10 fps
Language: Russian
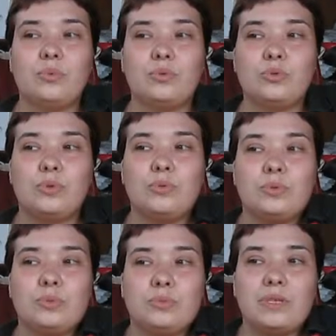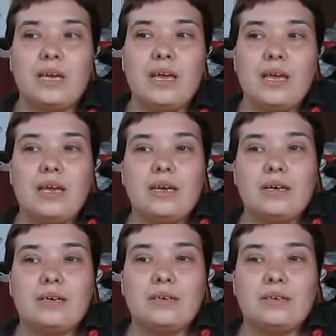путем, в общем-то,
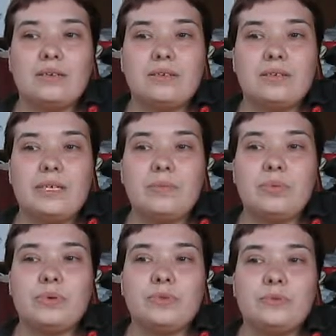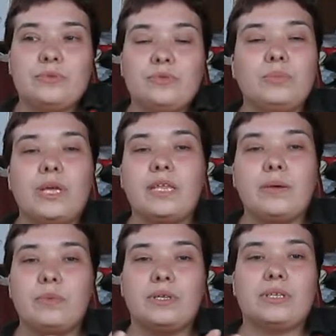либо ну, у меня не
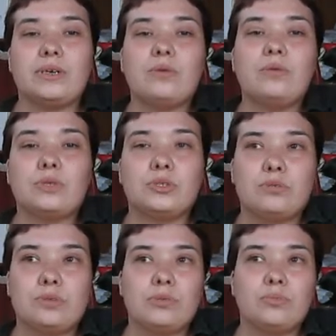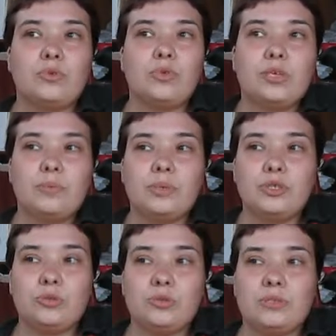было такого, что вот многие
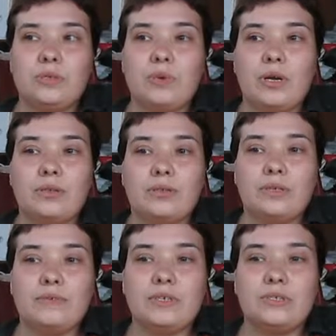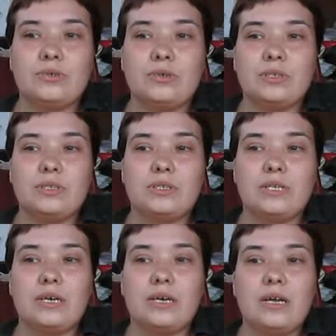пишут, снимают да, видео,
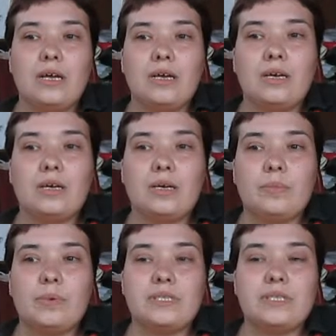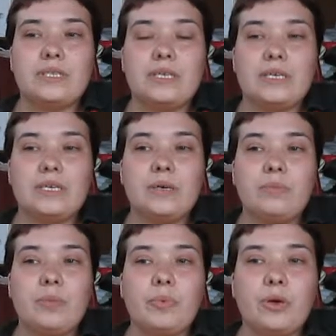где посылки к ним
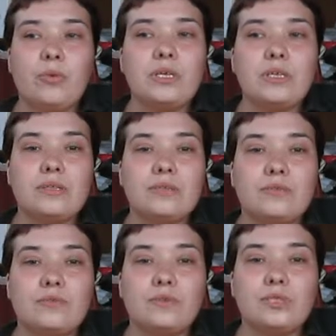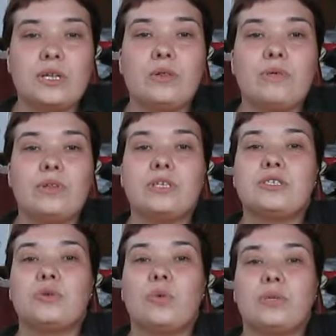не приходят в установленный
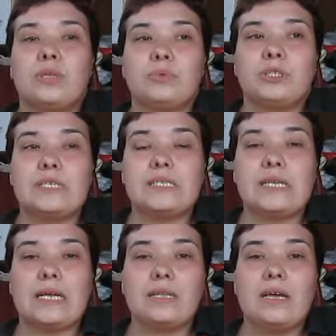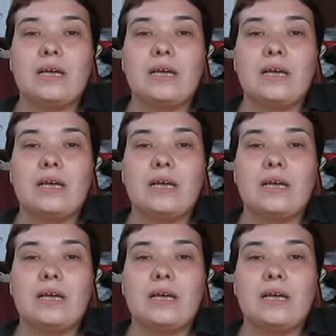срок, там 60